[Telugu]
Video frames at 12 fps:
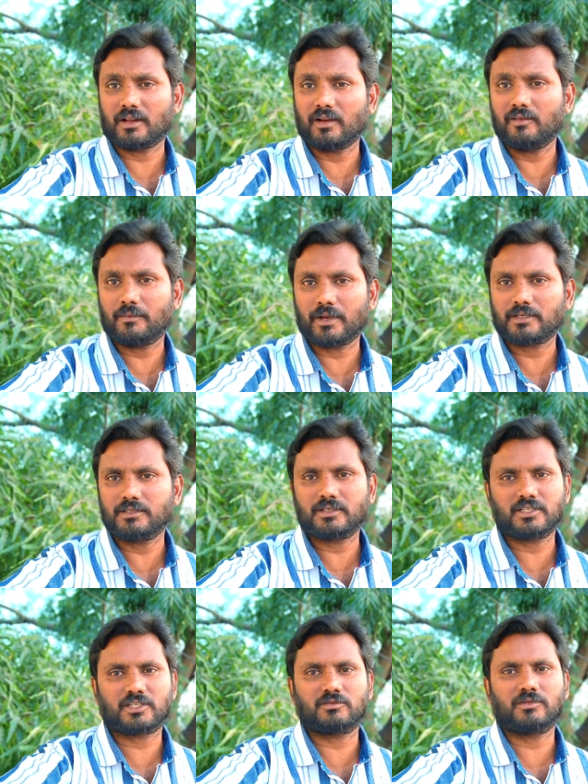రైల్వే
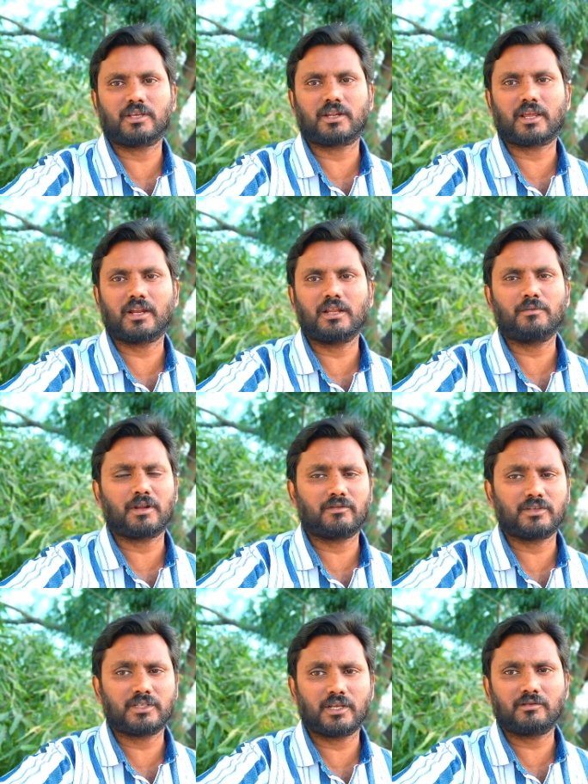ప్యాసింజర్ సిస్టమ్ దగ్గరికి వెళ్ళి మన
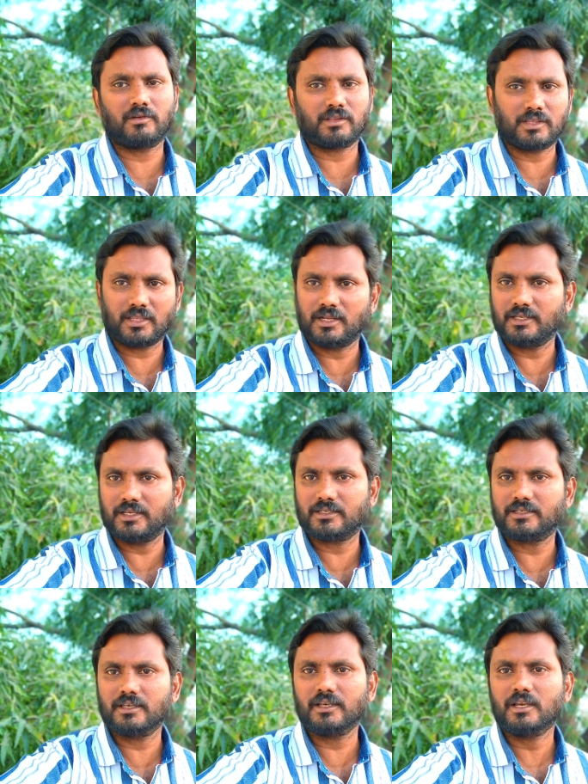విషయాన్ని
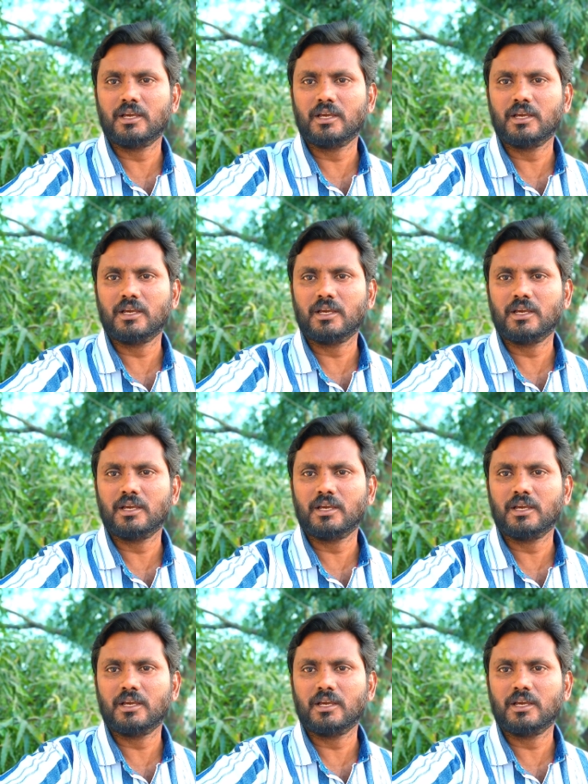తెలియజేస్తే